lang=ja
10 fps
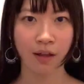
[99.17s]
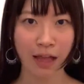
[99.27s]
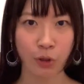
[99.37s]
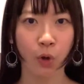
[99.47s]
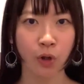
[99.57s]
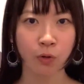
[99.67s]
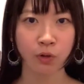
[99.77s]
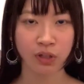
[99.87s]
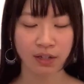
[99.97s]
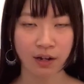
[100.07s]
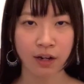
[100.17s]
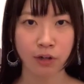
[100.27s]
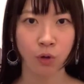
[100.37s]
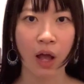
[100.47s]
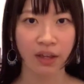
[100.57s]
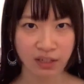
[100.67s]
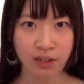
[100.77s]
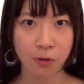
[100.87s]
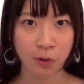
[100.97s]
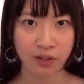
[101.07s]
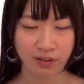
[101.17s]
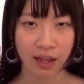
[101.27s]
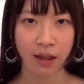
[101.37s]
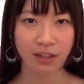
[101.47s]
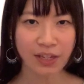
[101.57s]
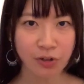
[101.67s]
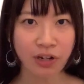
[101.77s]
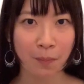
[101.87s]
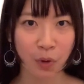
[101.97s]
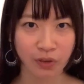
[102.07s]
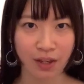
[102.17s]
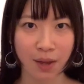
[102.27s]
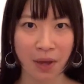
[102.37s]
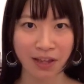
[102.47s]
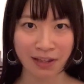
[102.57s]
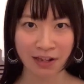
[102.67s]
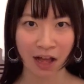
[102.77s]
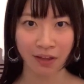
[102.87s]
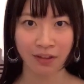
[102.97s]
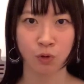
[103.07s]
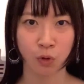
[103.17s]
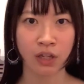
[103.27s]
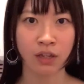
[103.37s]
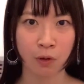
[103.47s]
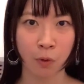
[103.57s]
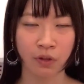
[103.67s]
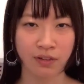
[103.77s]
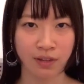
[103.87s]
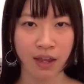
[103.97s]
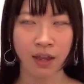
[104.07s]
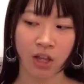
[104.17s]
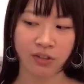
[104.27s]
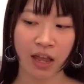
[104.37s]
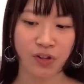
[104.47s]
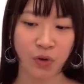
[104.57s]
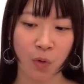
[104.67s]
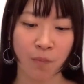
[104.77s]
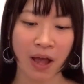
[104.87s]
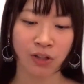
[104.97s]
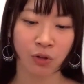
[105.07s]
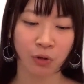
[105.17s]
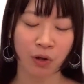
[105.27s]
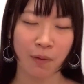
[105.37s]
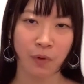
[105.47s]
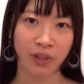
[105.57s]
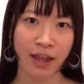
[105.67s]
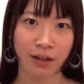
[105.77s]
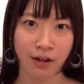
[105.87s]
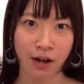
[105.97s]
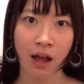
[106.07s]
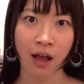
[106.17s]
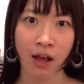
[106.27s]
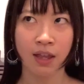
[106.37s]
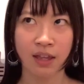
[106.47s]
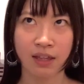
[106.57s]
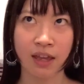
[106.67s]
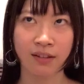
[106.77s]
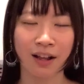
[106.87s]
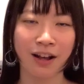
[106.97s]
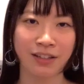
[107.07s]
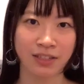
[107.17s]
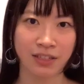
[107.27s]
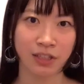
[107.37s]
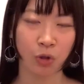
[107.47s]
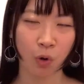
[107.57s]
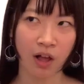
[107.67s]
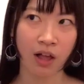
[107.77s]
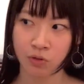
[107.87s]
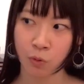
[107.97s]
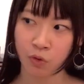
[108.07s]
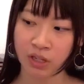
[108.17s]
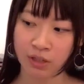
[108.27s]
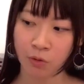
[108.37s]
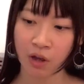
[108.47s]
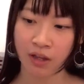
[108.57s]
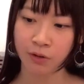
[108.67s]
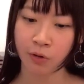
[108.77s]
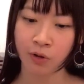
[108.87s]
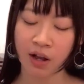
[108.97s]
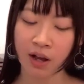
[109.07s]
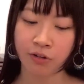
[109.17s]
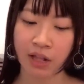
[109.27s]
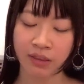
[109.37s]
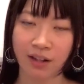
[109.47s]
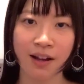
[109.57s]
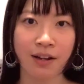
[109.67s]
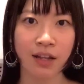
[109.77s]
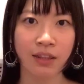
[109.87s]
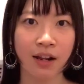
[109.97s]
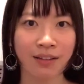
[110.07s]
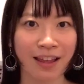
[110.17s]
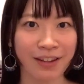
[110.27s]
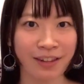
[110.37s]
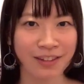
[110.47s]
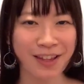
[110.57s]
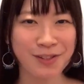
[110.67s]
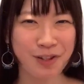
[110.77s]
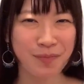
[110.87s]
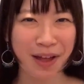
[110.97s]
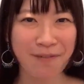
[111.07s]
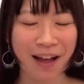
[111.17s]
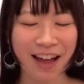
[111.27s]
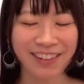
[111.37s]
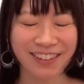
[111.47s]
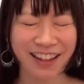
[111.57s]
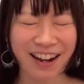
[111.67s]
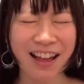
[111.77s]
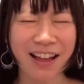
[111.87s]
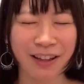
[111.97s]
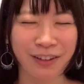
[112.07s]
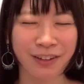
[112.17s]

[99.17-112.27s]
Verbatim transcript: あと、よく聞かれるのが費用ですね。いくら持ってけばいいか、初期費用ですね。最初バイトとかもないから家探しとか食費とかいろいろかかるなって考えたら、最低30万はあったら